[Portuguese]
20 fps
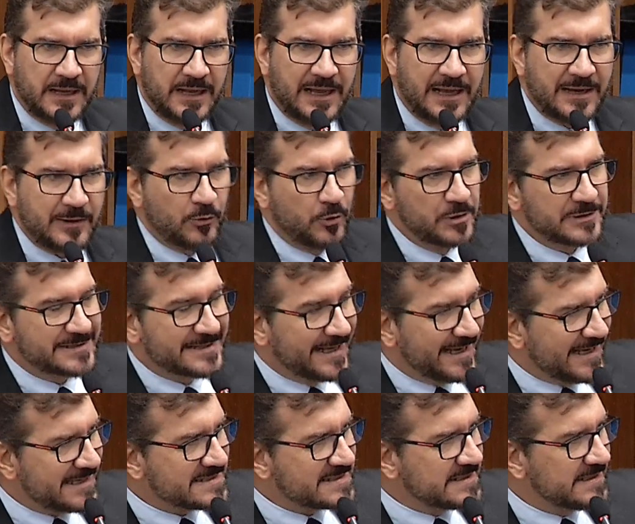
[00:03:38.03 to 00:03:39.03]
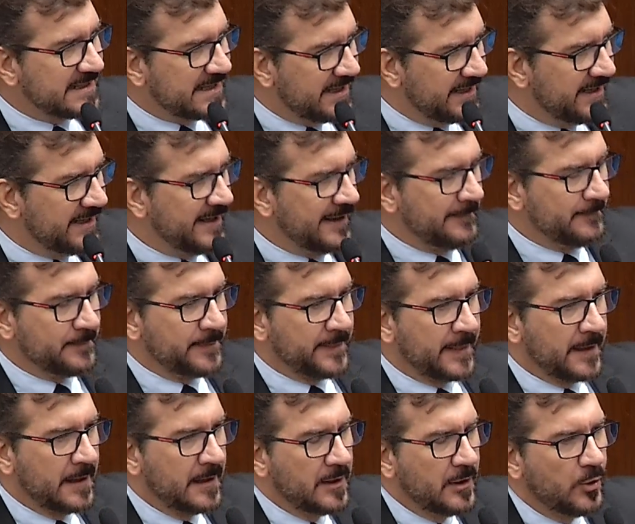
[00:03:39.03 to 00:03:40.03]
Acontece que
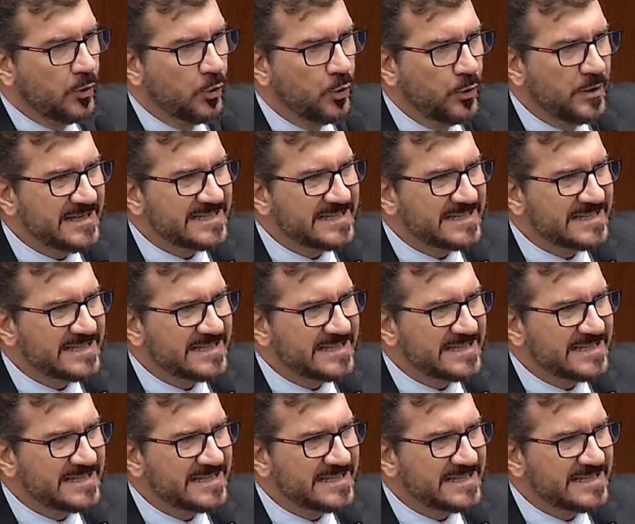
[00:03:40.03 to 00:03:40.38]
o